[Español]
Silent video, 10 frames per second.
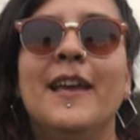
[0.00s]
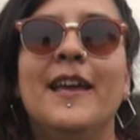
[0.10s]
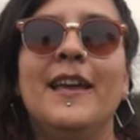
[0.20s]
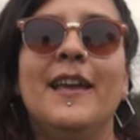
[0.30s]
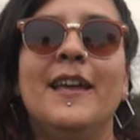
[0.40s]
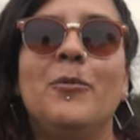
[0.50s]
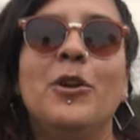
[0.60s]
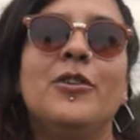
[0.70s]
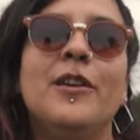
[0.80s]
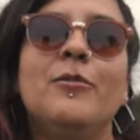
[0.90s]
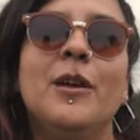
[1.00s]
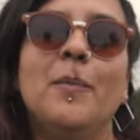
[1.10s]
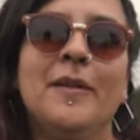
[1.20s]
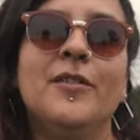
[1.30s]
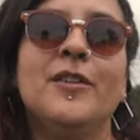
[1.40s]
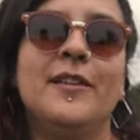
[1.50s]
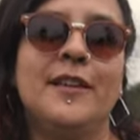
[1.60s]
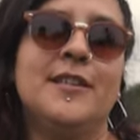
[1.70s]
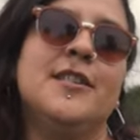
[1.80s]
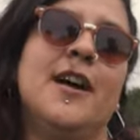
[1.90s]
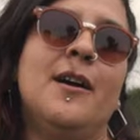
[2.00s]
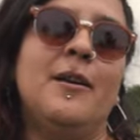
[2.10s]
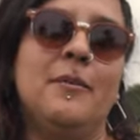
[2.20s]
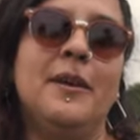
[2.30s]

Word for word: Eh, y bueno, es un espacio que tiene ya